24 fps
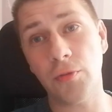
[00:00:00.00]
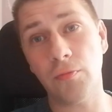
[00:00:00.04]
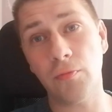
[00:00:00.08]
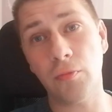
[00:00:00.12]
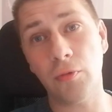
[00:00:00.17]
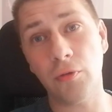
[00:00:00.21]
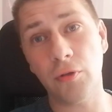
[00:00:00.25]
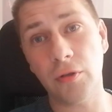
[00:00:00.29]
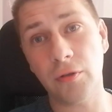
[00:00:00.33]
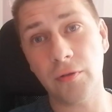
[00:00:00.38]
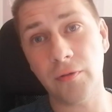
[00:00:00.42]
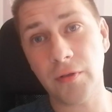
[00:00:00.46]

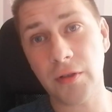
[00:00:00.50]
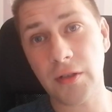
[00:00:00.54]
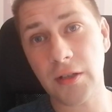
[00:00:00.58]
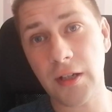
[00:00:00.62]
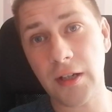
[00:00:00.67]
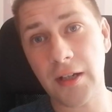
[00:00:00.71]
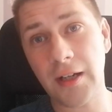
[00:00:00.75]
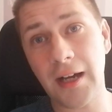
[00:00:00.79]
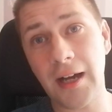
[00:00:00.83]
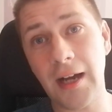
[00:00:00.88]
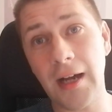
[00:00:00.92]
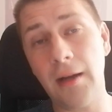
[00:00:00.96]
будет
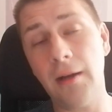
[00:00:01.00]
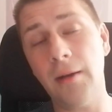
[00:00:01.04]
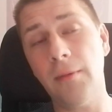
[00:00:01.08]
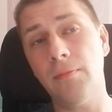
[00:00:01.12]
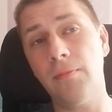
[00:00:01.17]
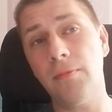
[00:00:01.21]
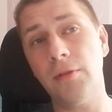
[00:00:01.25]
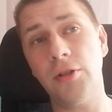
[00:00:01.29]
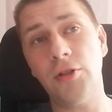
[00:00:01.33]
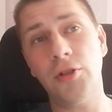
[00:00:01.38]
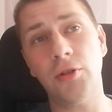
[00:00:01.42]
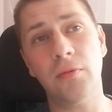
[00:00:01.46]

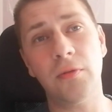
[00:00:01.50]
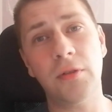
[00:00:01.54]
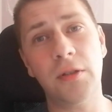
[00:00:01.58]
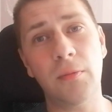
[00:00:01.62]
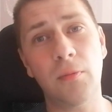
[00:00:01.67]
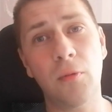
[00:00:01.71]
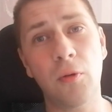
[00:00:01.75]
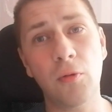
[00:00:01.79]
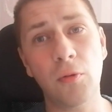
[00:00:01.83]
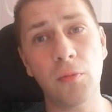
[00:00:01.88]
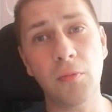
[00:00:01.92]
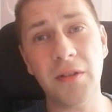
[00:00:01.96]
высока, причем это
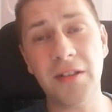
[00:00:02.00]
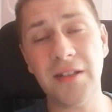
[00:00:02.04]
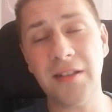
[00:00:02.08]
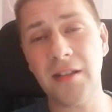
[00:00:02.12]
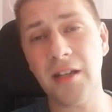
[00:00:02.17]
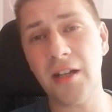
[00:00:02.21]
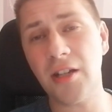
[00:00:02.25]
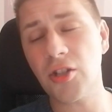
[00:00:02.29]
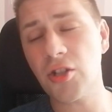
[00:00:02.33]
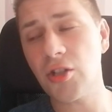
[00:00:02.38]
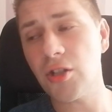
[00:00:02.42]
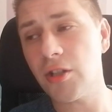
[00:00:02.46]
могут быть
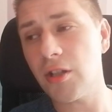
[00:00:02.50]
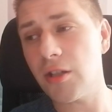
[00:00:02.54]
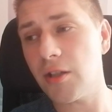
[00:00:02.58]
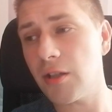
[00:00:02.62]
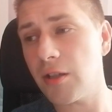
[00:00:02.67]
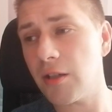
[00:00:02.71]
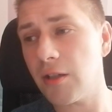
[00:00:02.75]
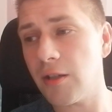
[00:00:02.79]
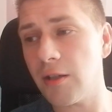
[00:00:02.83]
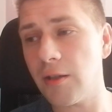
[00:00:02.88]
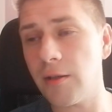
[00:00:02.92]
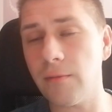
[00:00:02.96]

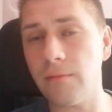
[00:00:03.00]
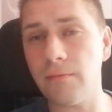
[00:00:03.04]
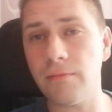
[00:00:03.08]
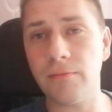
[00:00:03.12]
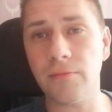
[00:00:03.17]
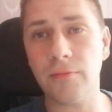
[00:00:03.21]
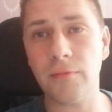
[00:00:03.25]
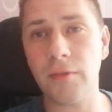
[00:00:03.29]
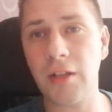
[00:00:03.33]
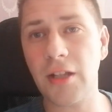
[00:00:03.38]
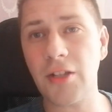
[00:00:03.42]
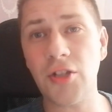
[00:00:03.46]
неожиданные
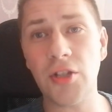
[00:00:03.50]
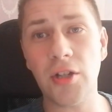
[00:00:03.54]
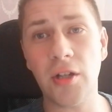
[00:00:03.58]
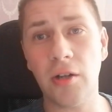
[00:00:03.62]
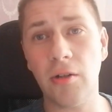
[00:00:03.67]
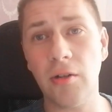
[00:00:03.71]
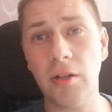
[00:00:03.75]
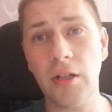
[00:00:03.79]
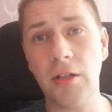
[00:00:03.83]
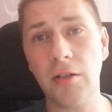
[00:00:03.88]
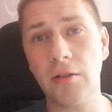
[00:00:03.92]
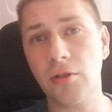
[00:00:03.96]

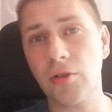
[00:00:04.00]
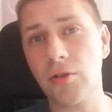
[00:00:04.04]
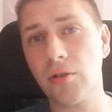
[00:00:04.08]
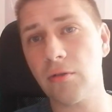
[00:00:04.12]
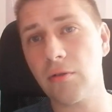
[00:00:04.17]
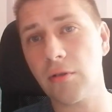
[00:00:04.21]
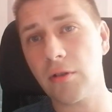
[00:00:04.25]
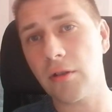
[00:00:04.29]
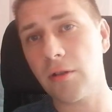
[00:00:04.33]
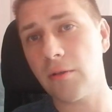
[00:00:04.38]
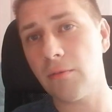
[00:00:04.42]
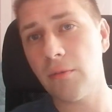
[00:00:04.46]
начала их,
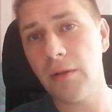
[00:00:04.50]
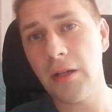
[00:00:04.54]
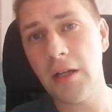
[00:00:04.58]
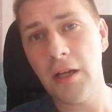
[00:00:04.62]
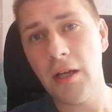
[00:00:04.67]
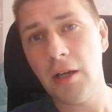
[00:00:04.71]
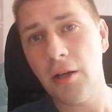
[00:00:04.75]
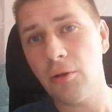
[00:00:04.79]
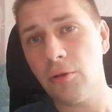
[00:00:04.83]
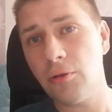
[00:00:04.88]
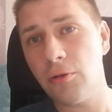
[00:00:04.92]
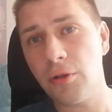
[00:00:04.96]
что-то,
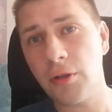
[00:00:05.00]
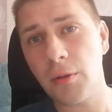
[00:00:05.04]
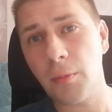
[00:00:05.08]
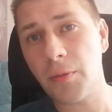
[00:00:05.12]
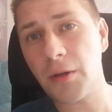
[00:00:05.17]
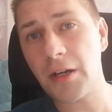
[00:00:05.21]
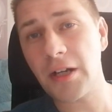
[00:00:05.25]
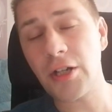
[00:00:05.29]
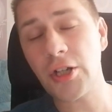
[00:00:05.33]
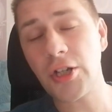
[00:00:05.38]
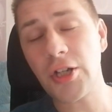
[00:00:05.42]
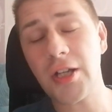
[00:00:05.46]
какое-то
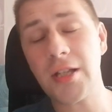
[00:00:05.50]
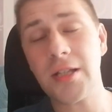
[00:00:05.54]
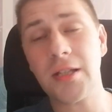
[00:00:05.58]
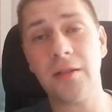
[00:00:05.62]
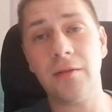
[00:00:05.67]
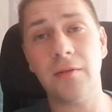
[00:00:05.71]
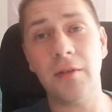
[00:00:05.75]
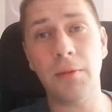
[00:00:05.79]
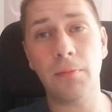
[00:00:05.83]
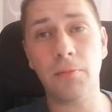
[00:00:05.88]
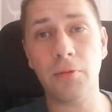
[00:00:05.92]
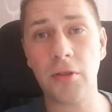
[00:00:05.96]

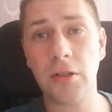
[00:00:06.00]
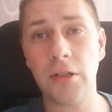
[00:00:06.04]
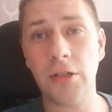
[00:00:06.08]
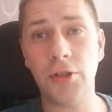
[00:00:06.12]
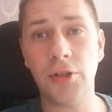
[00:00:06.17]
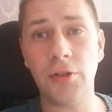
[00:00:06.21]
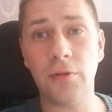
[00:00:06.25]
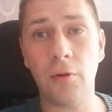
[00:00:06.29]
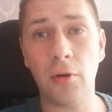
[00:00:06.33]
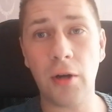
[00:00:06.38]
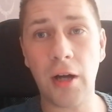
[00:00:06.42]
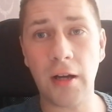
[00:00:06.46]
происшествие, и после
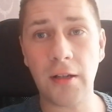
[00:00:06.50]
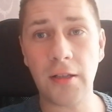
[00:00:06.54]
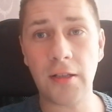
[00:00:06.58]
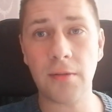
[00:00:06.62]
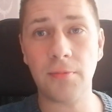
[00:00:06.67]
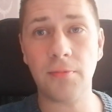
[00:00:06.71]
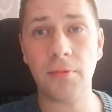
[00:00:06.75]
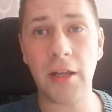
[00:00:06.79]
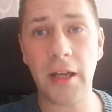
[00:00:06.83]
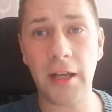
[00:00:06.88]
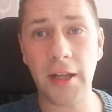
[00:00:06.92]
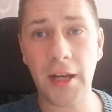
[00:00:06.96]
чего, как
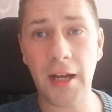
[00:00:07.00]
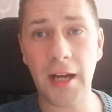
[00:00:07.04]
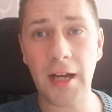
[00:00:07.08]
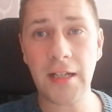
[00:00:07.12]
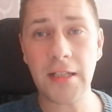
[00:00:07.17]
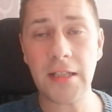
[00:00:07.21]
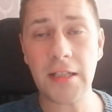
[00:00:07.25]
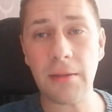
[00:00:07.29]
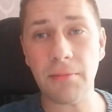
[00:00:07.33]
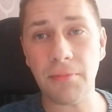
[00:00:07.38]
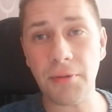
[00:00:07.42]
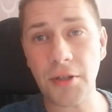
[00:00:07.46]
цепная
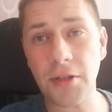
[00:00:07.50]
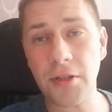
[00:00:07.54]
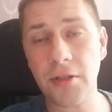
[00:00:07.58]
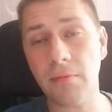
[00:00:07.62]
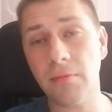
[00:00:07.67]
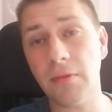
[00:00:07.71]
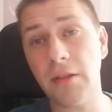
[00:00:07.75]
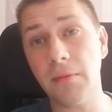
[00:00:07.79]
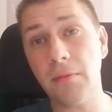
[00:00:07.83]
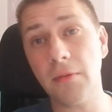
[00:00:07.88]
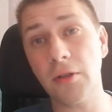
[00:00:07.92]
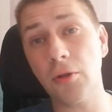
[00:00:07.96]
реакция,
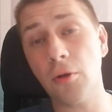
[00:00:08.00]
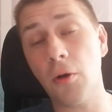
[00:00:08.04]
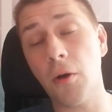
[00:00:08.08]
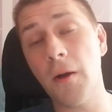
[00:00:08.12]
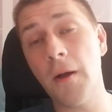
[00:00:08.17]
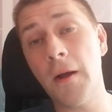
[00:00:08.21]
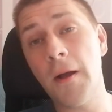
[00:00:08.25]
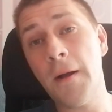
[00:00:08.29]
принцип домино,